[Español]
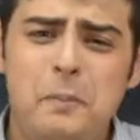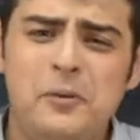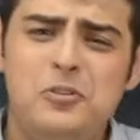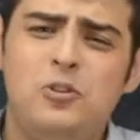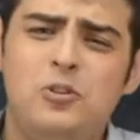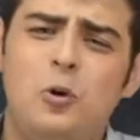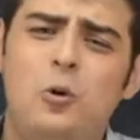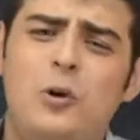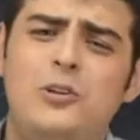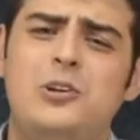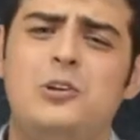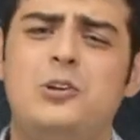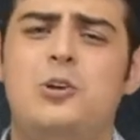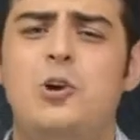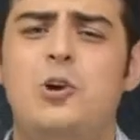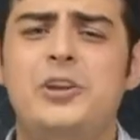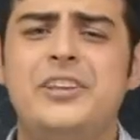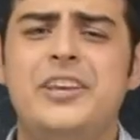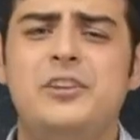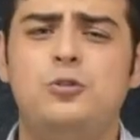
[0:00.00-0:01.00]
empezó cuando
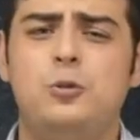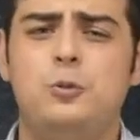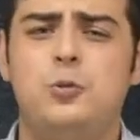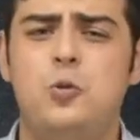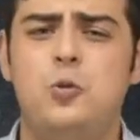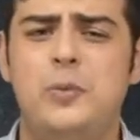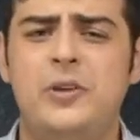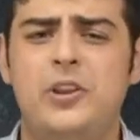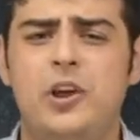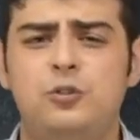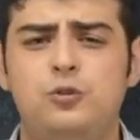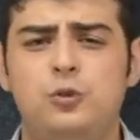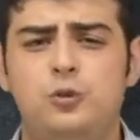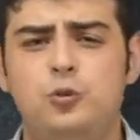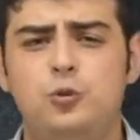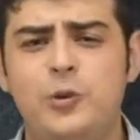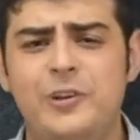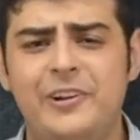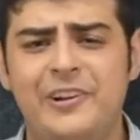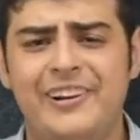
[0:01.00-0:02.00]
Noroña subió un video a su
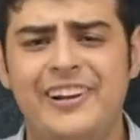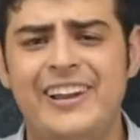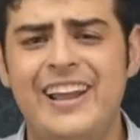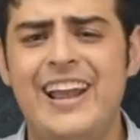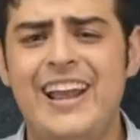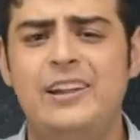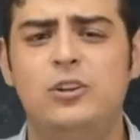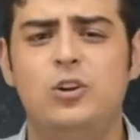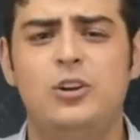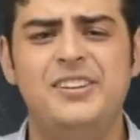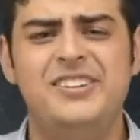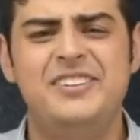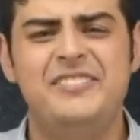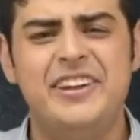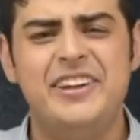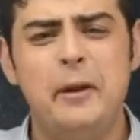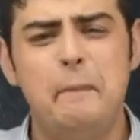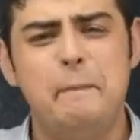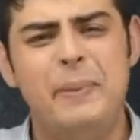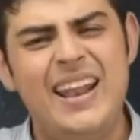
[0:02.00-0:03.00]
Twitter, en donde se
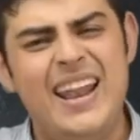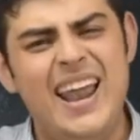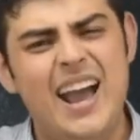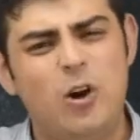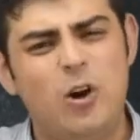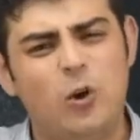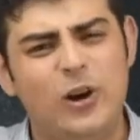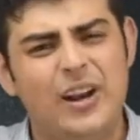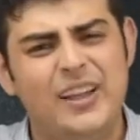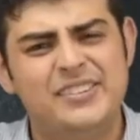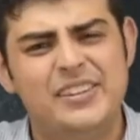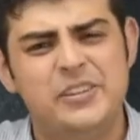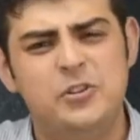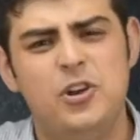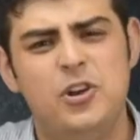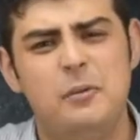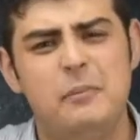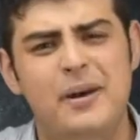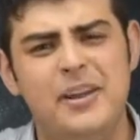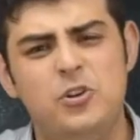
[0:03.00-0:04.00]
ve que pelea con una
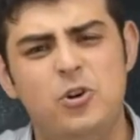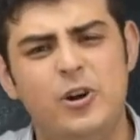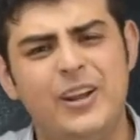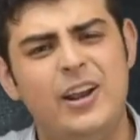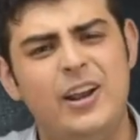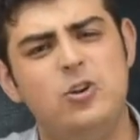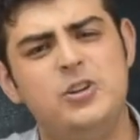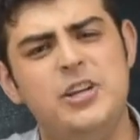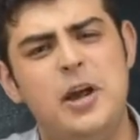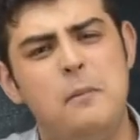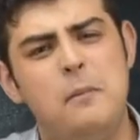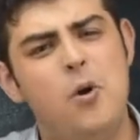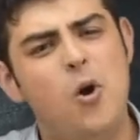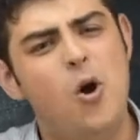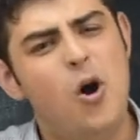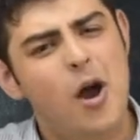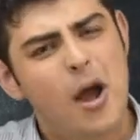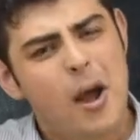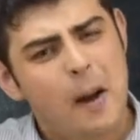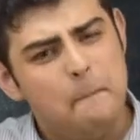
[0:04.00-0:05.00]
señora mayor que lo
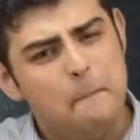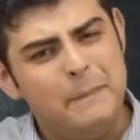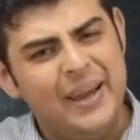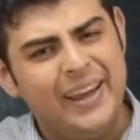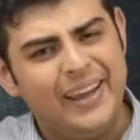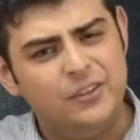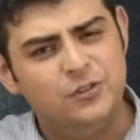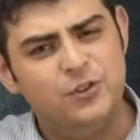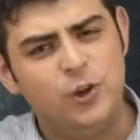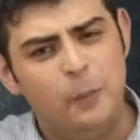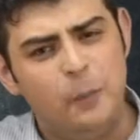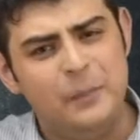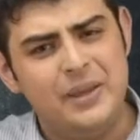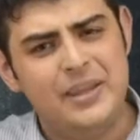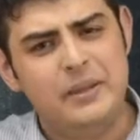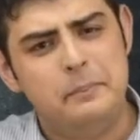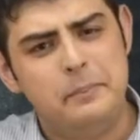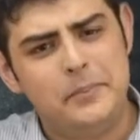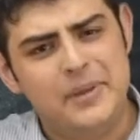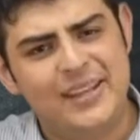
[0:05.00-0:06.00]
llamó Peje
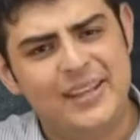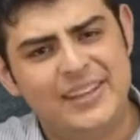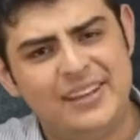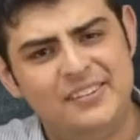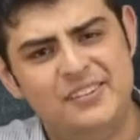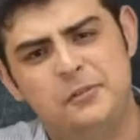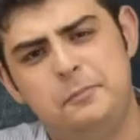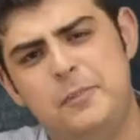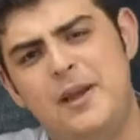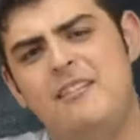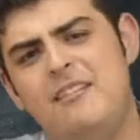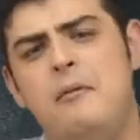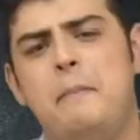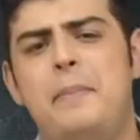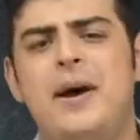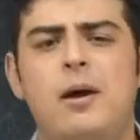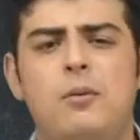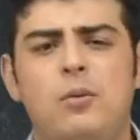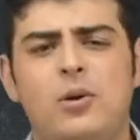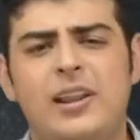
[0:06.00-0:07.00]
Zombie, mientras esperaban
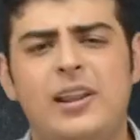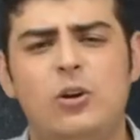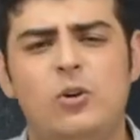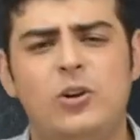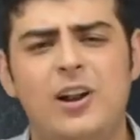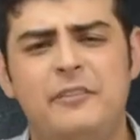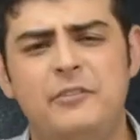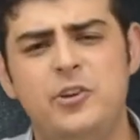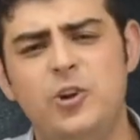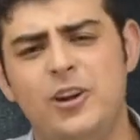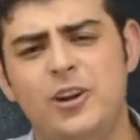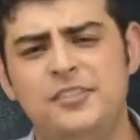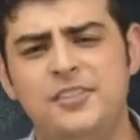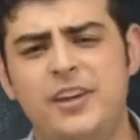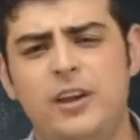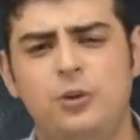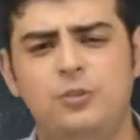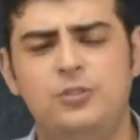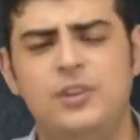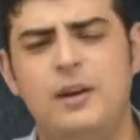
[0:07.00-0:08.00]
para abordar un avión
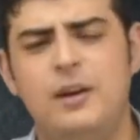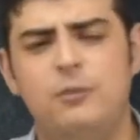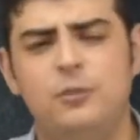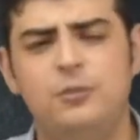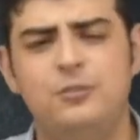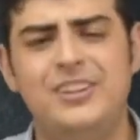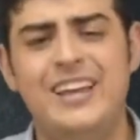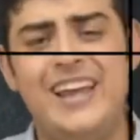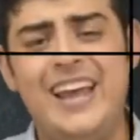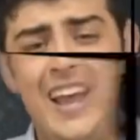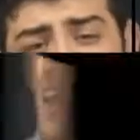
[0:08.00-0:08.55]
hacia Los Cabos.